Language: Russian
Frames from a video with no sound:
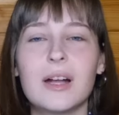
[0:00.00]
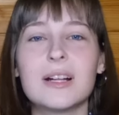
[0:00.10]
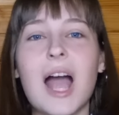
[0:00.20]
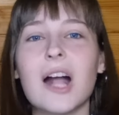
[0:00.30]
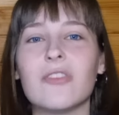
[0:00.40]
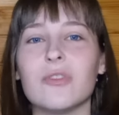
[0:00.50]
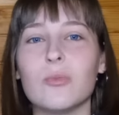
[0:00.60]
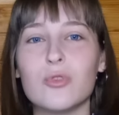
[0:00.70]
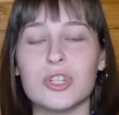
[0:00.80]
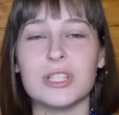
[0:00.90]
Как вы
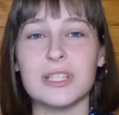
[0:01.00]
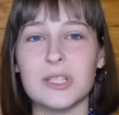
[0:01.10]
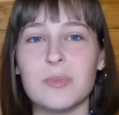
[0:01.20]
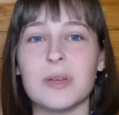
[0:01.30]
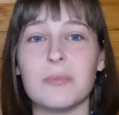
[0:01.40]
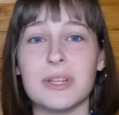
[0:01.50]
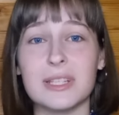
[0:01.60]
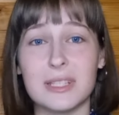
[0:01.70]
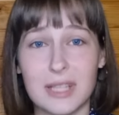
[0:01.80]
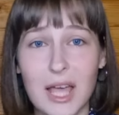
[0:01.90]
можете себе
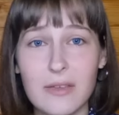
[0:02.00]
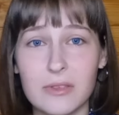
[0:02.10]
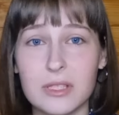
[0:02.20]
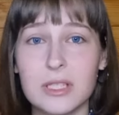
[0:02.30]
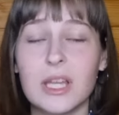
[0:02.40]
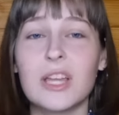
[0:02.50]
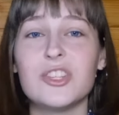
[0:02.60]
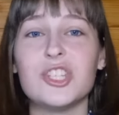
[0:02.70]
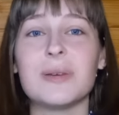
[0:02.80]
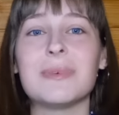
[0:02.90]
представить,
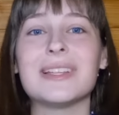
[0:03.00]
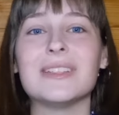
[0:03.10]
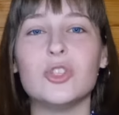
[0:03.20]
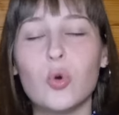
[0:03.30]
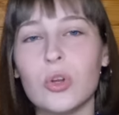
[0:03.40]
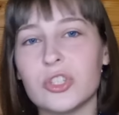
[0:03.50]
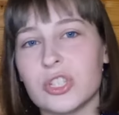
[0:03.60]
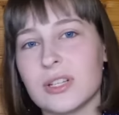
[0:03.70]
чем дольше